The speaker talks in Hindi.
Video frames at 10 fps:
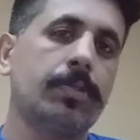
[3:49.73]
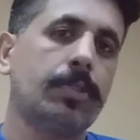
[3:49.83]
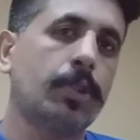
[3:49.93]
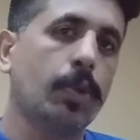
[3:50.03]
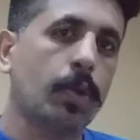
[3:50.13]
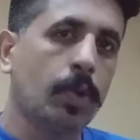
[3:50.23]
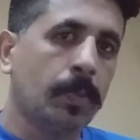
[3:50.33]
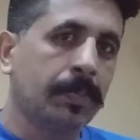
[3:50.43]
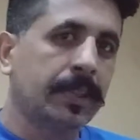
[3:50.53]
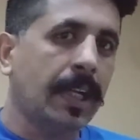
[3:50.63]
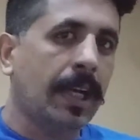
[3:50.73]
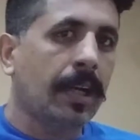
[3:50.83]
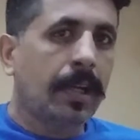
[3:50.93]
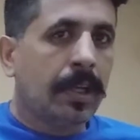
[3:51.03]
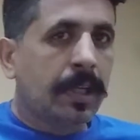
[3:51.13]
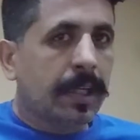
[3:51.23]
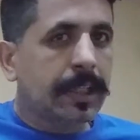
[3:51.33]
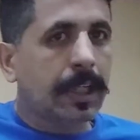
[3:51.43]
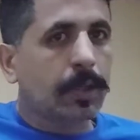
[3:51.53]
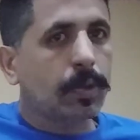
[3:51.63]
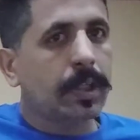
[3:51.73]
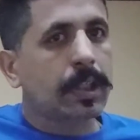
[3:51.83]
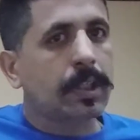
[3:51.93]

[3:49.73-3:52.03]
शोरूम या इधर कोई